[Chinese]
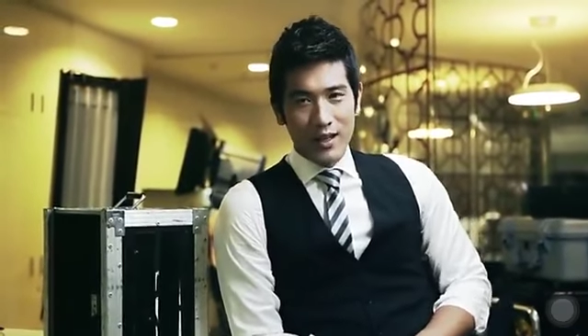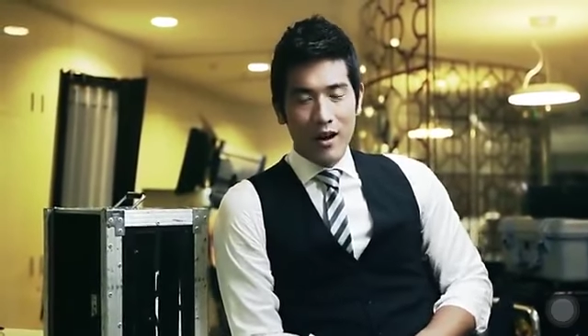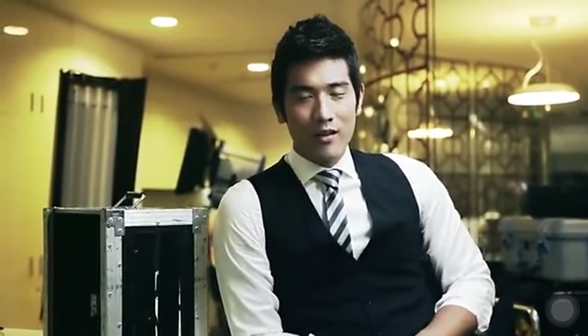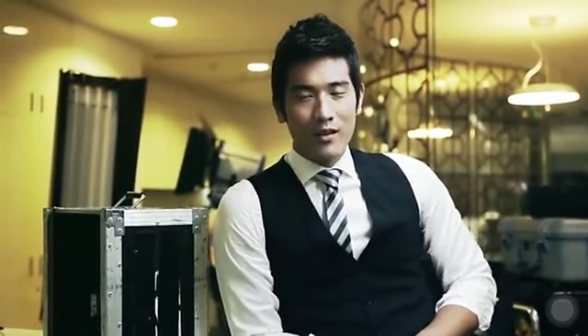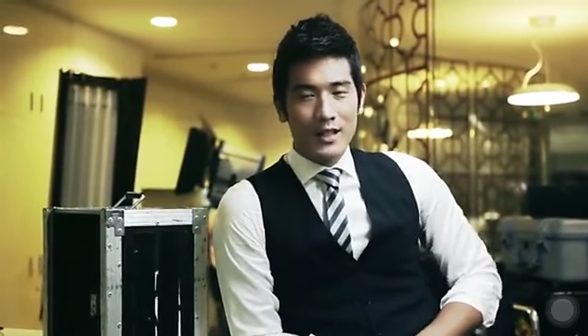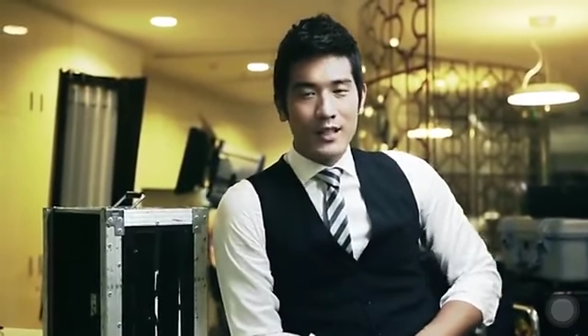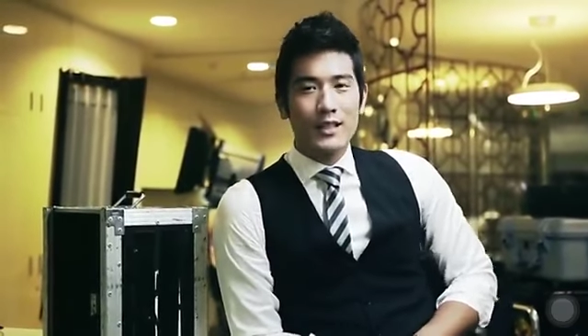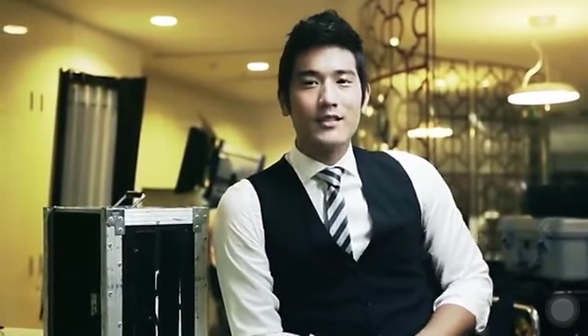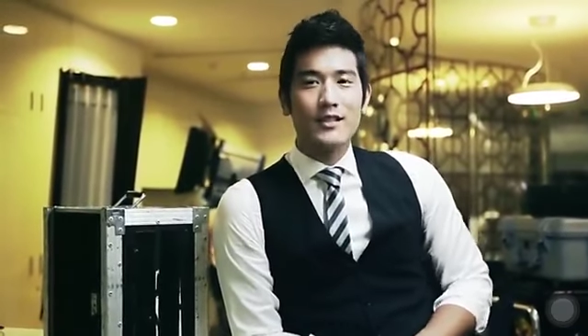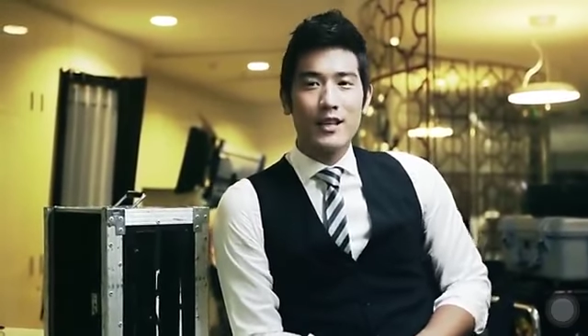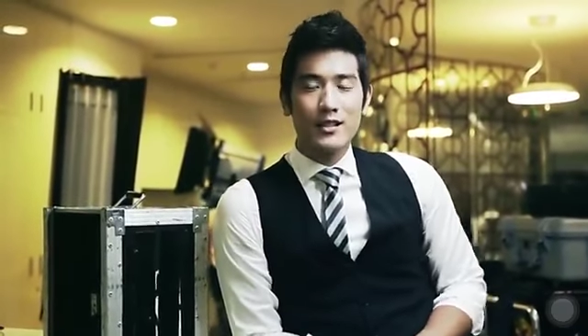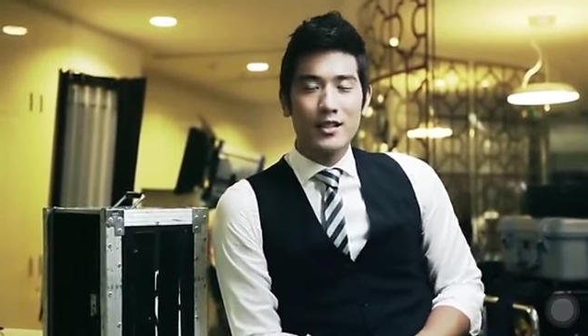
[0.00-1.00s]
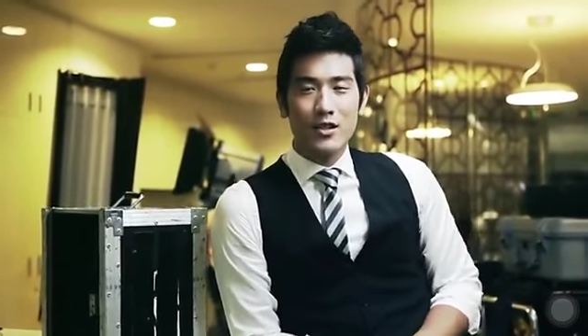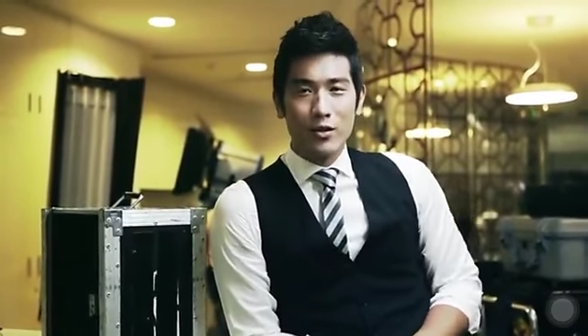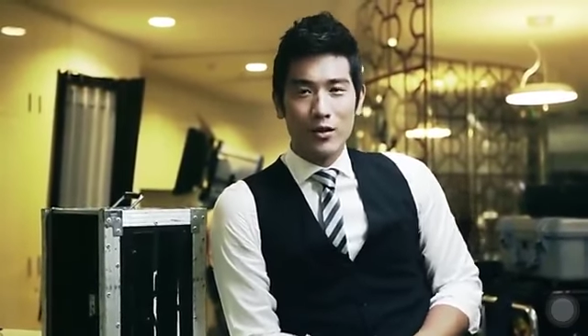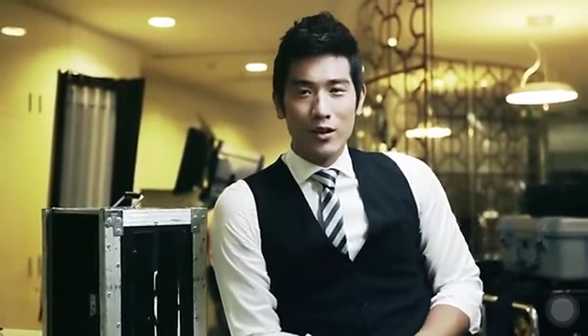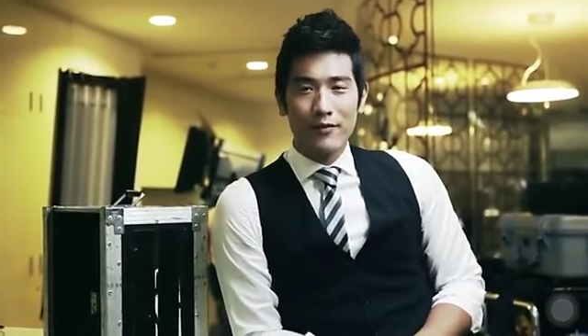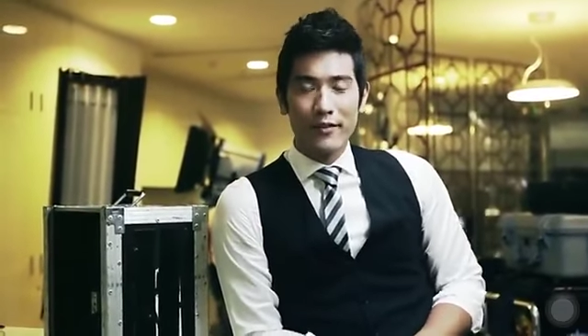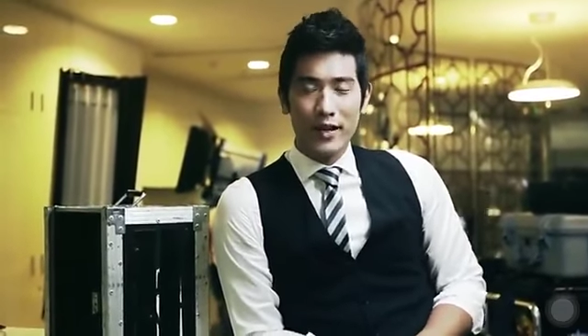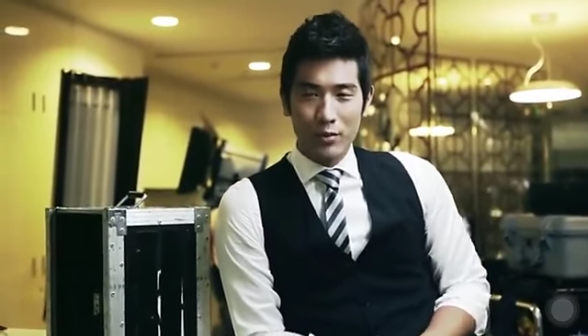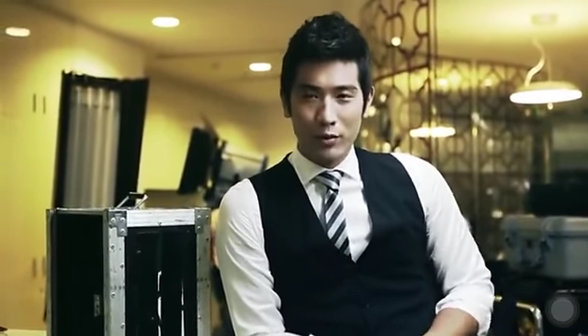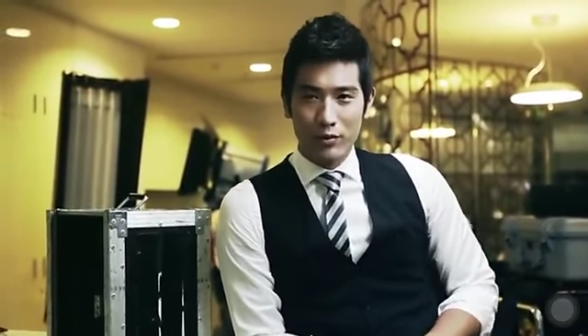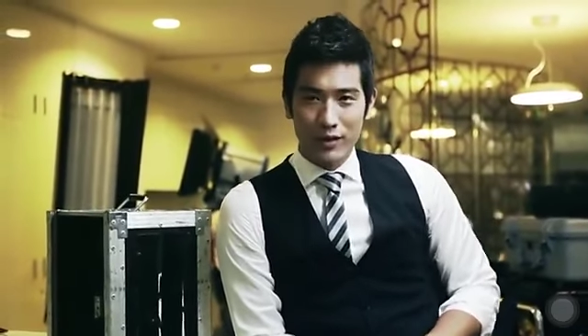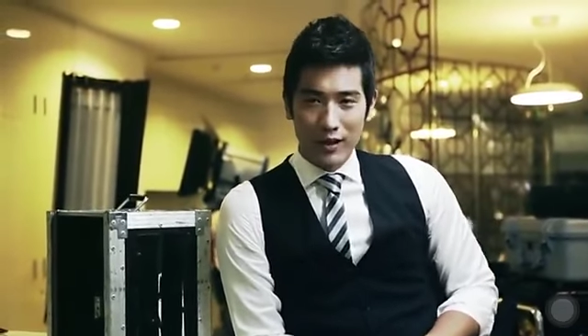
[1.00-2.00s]
很高兴这一次受到
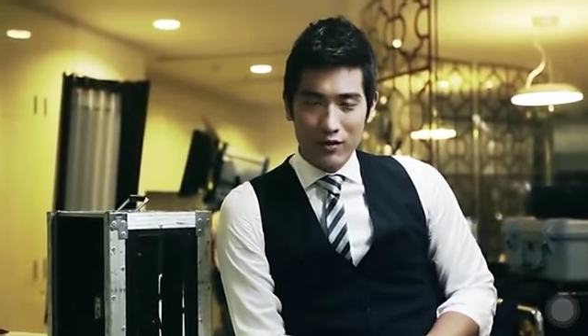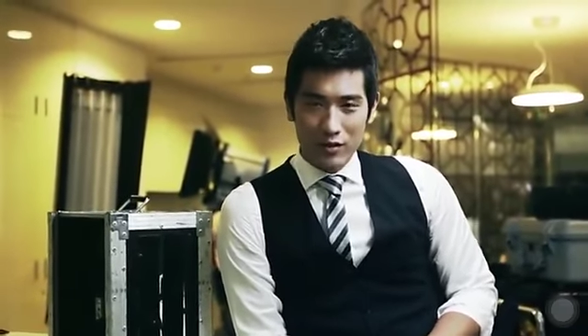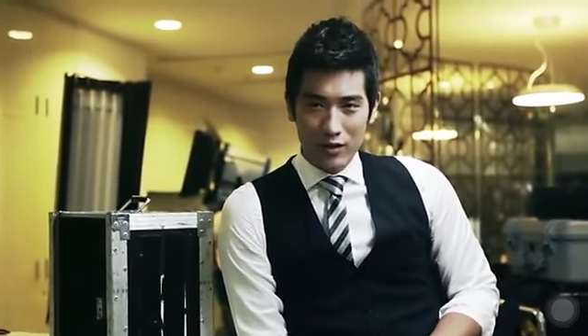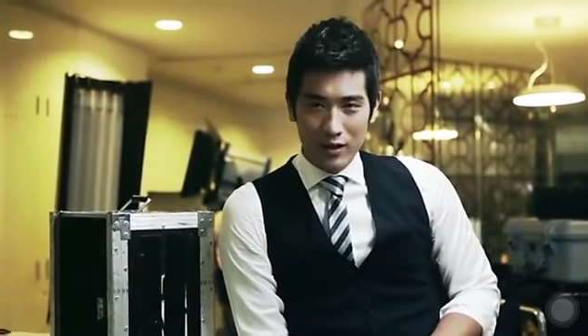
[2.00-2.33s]
飞利浦男